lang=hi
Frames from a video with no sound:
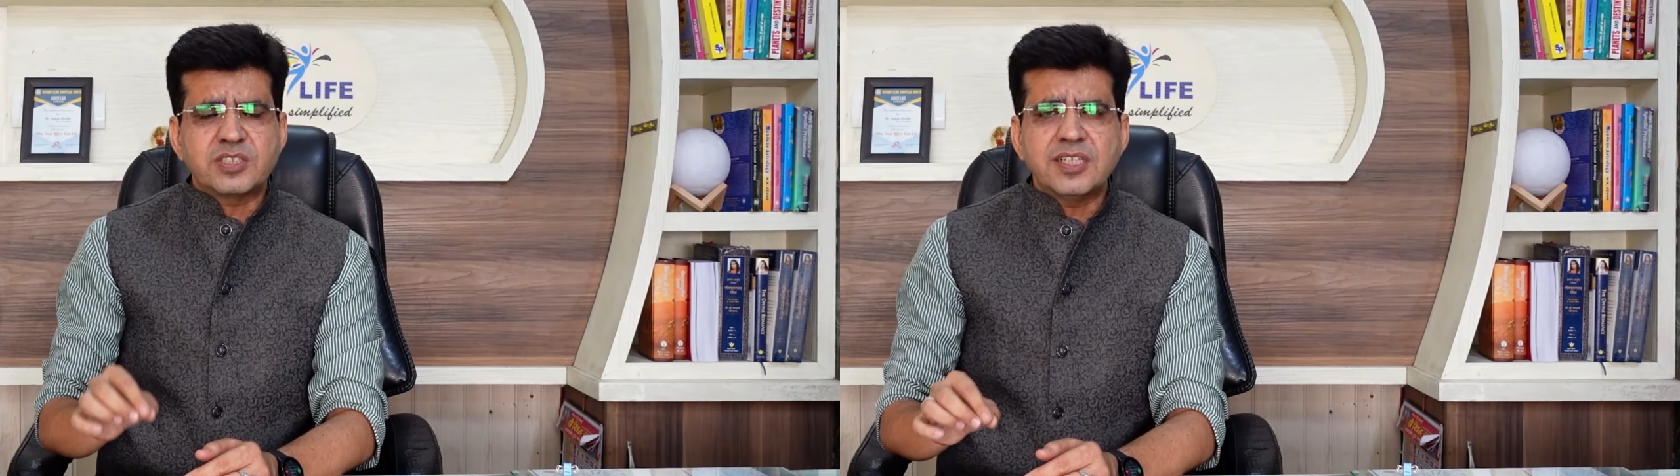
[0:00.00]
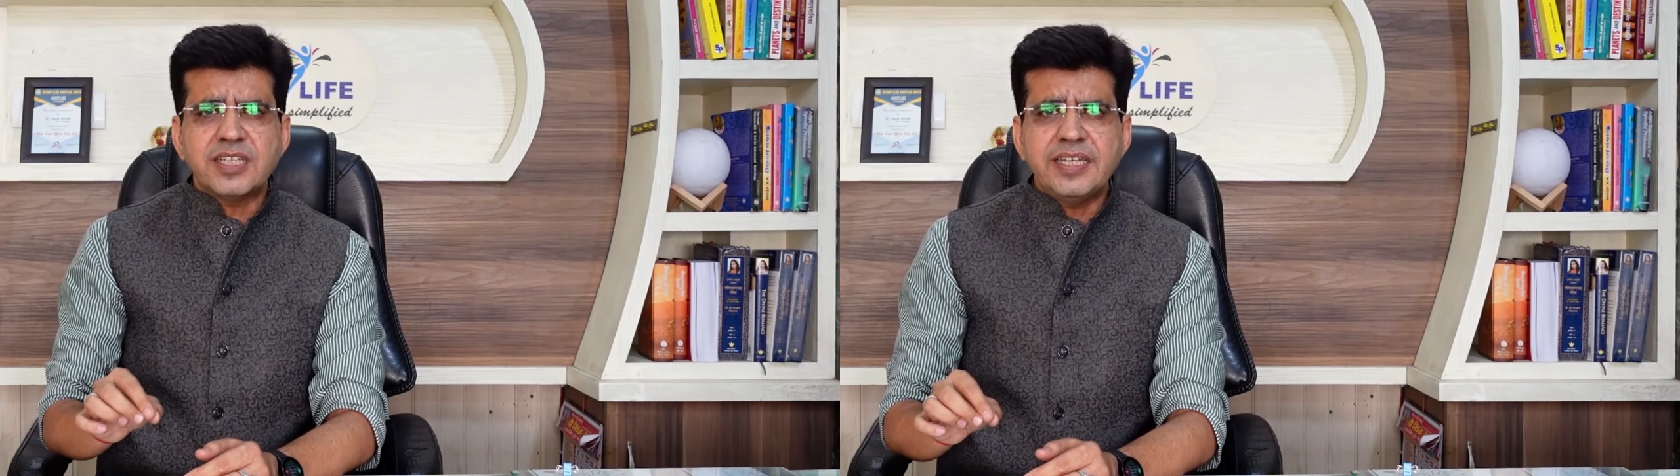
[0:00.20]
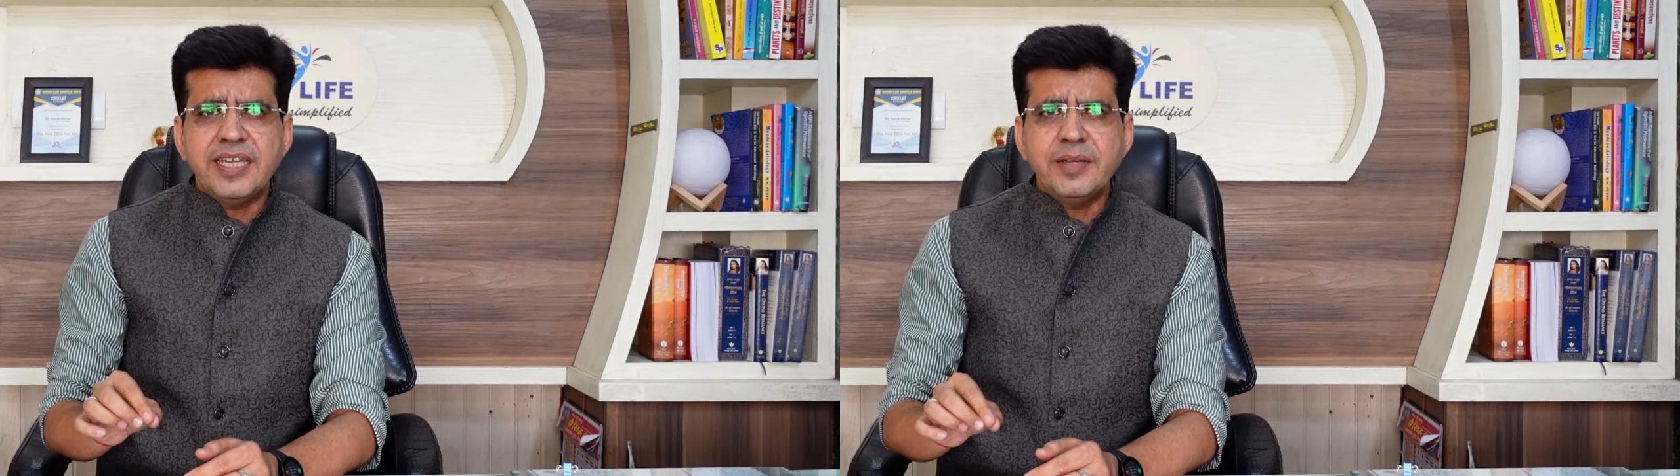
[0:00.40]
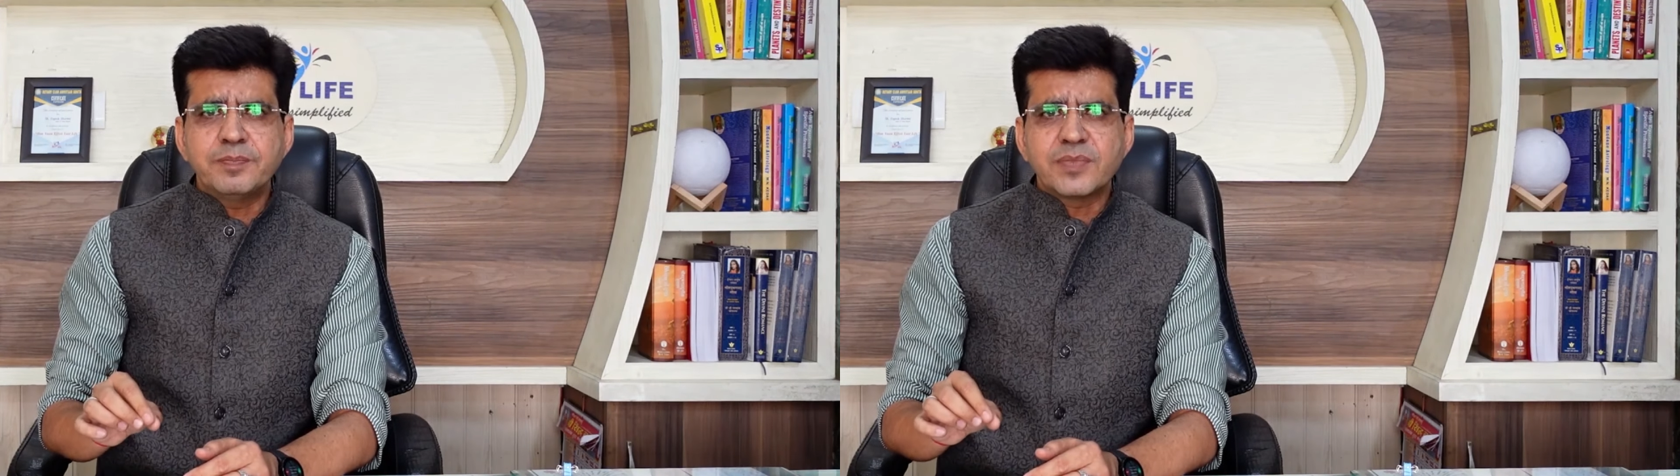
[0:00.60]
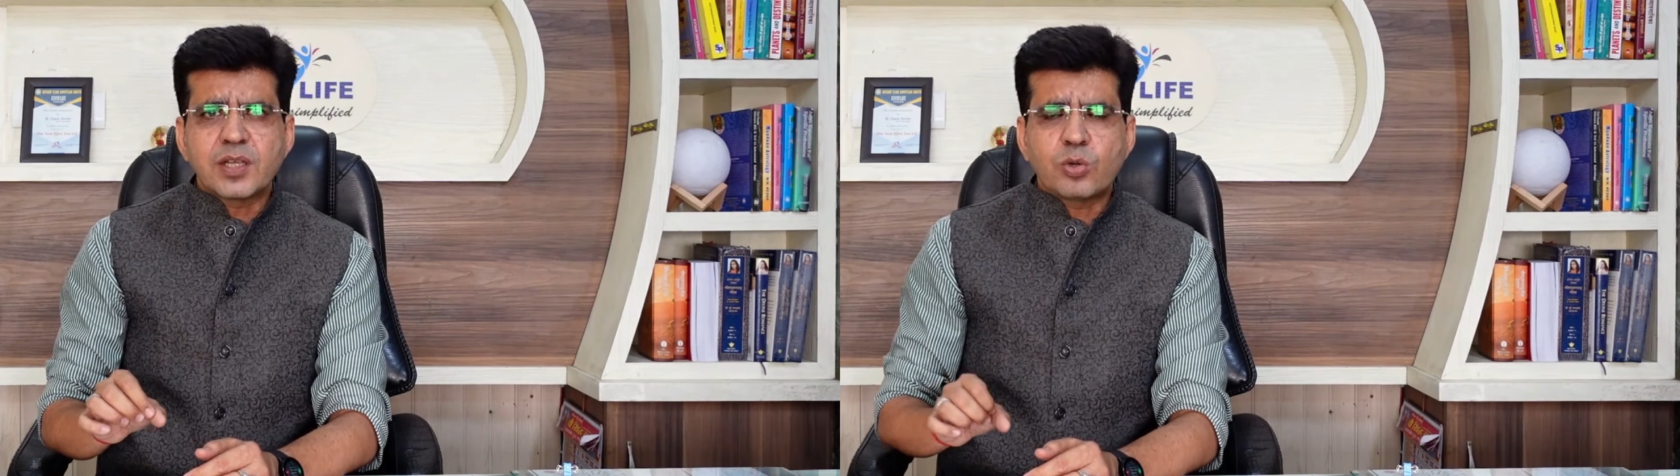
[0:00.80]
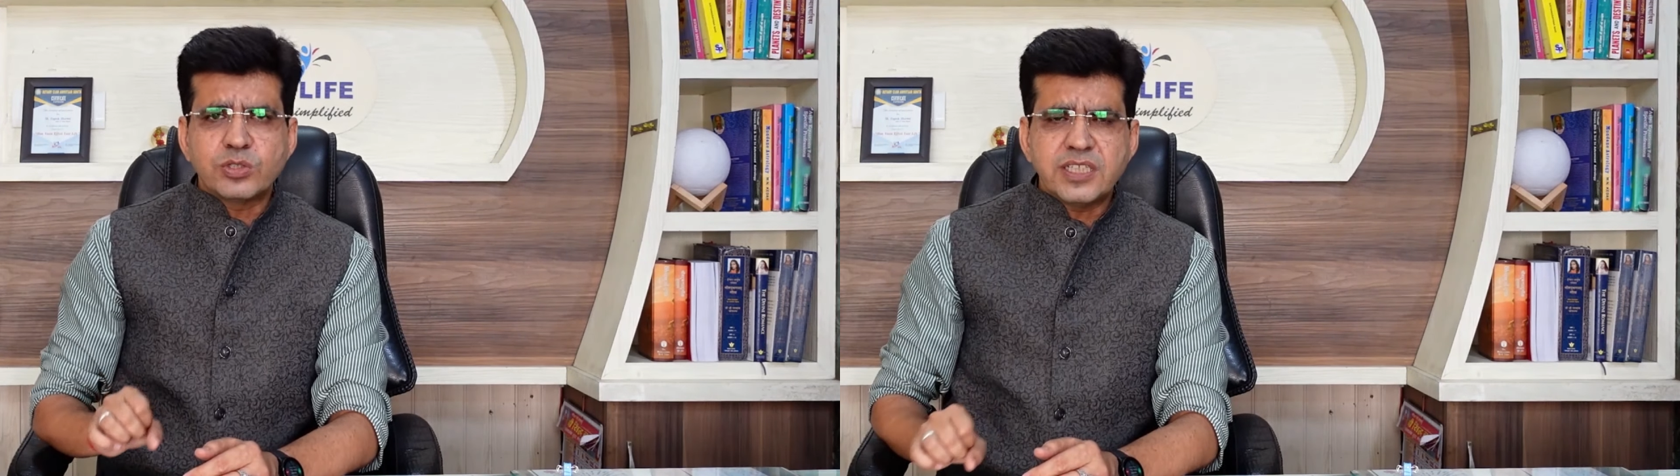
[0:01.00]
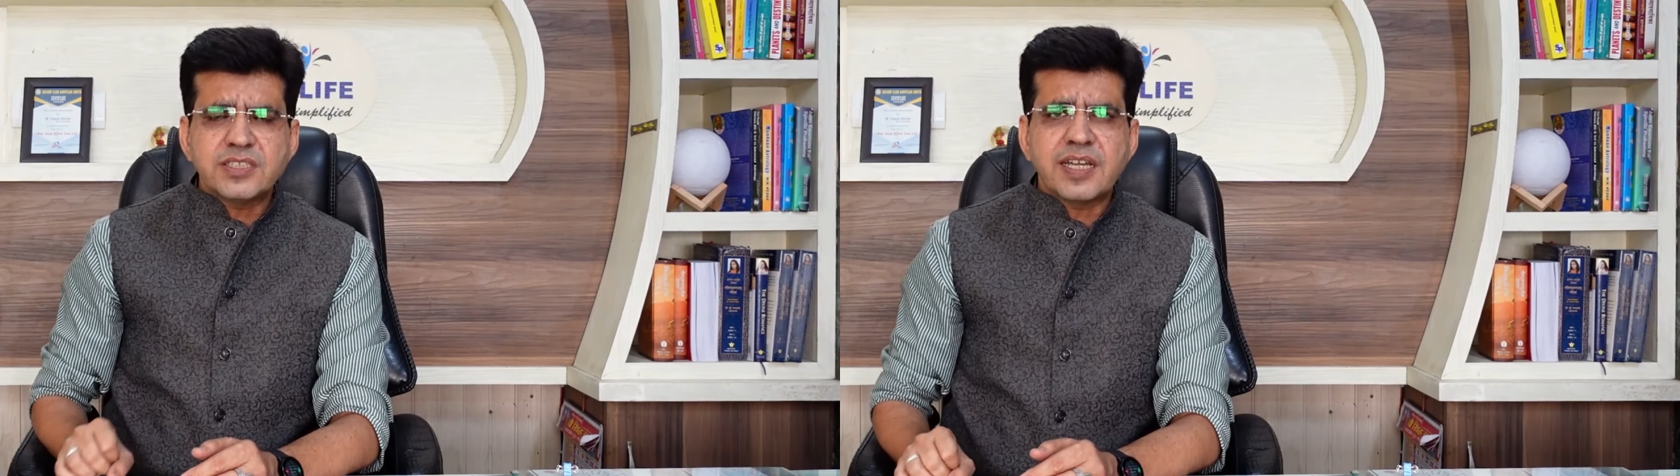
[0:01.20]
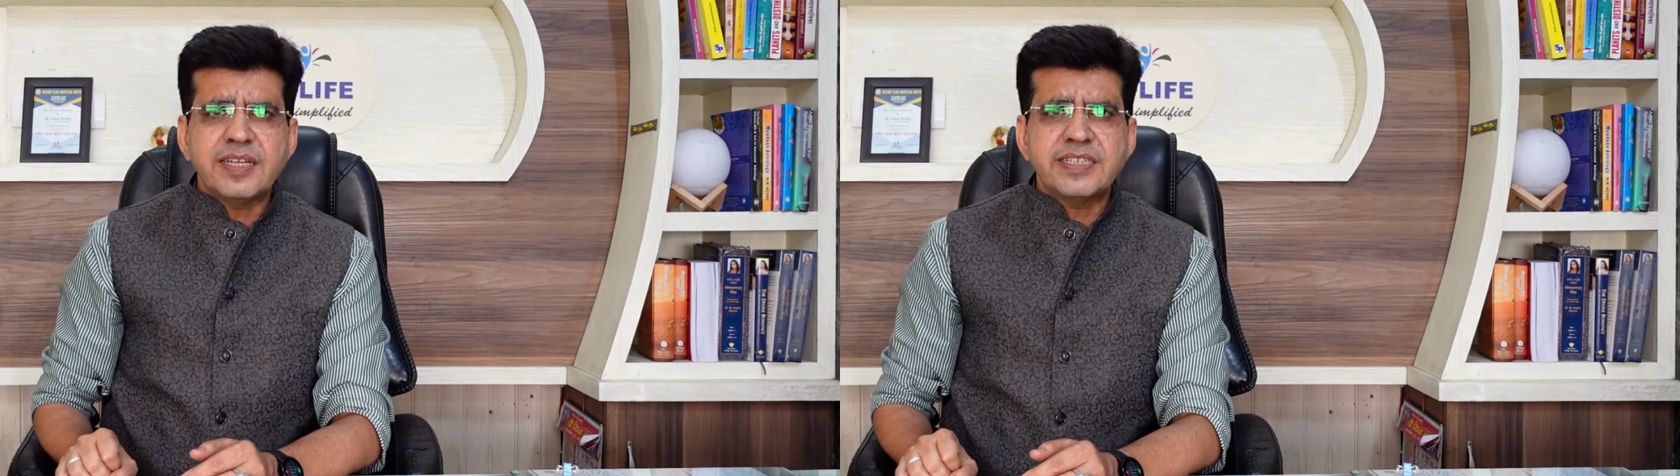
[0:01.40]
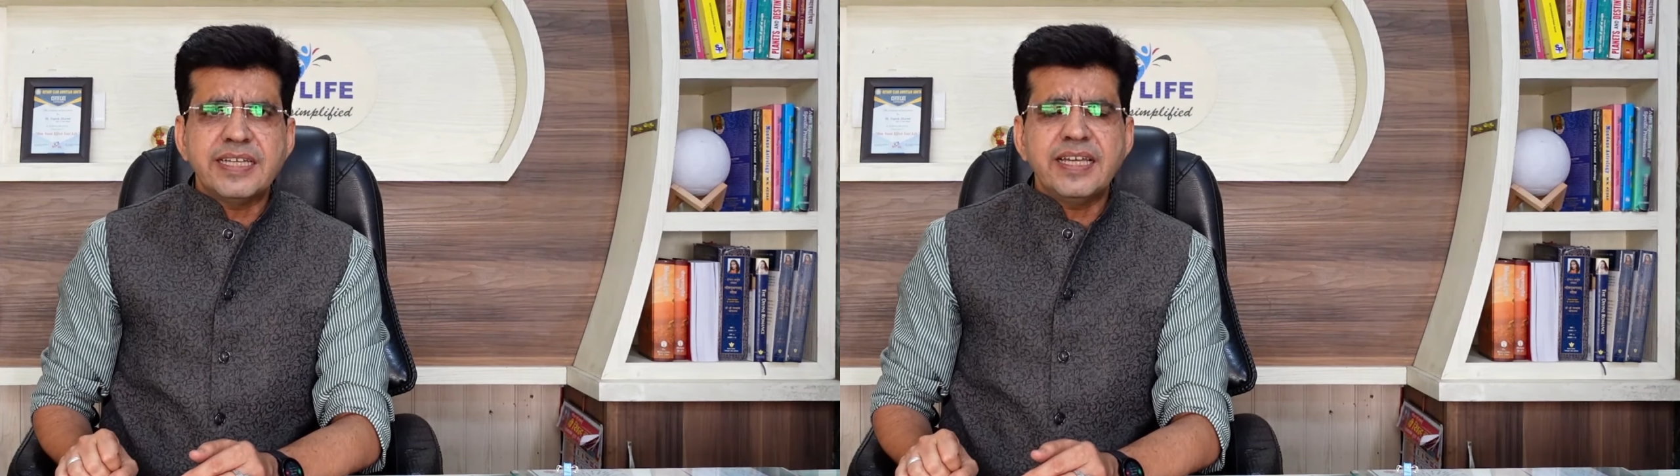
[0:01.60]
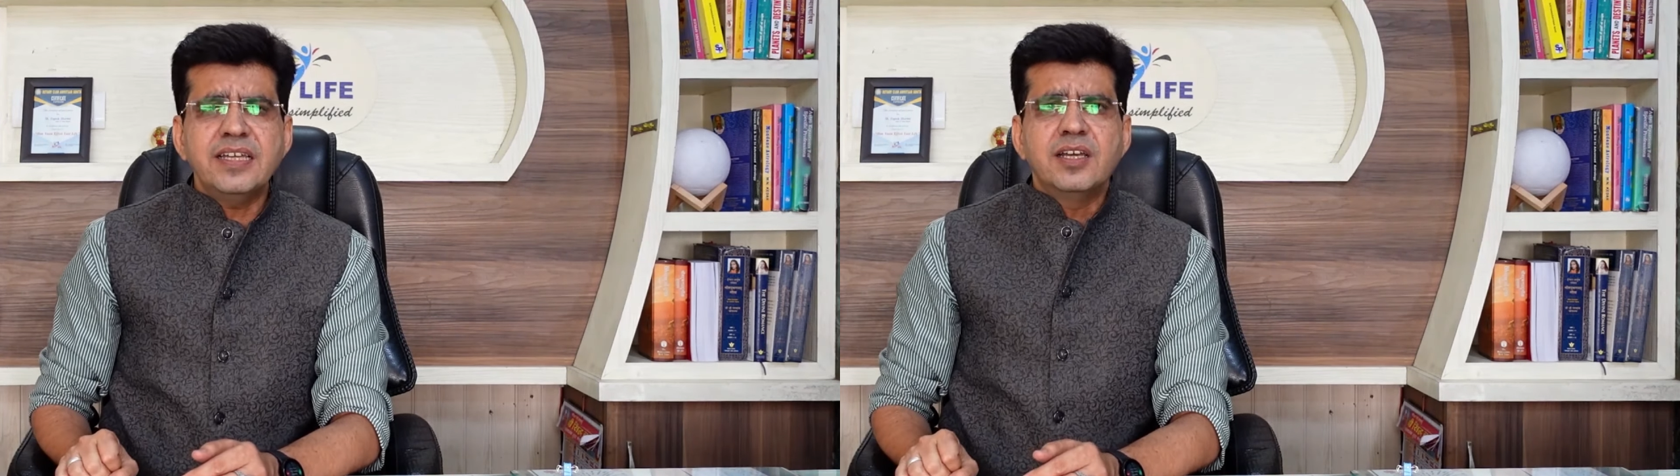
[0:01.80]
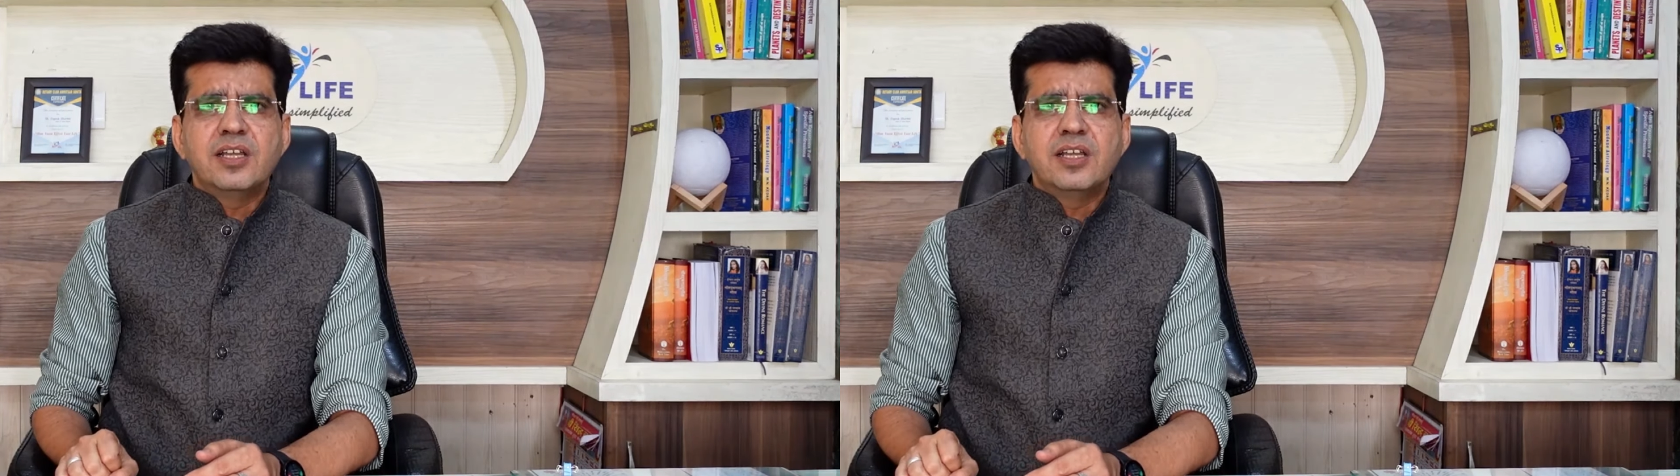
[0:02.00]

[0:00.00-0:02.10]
बचना चाहिए कोशिश करनी चाहिए